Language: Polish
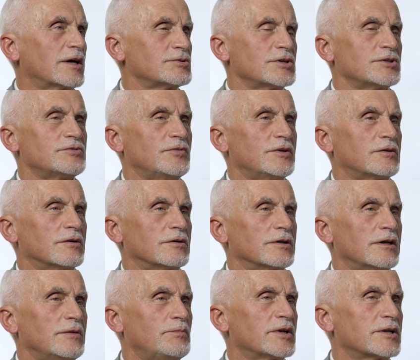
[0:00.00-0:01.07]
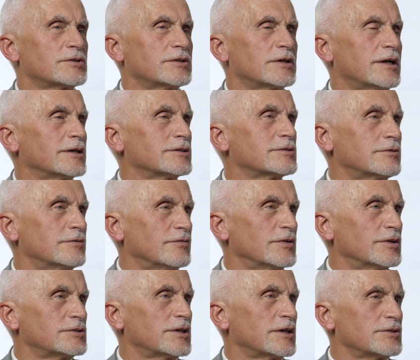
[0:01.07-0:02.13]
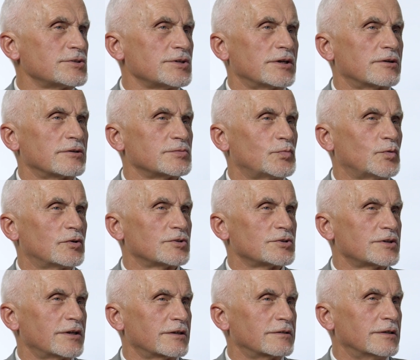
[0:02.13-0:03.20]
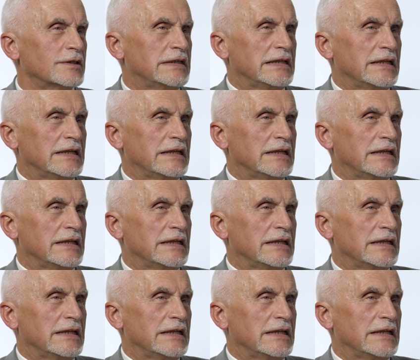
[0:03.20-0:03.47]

Kazia Świtonia i pierwszy raz również Andrzeja Raspuchowskiego,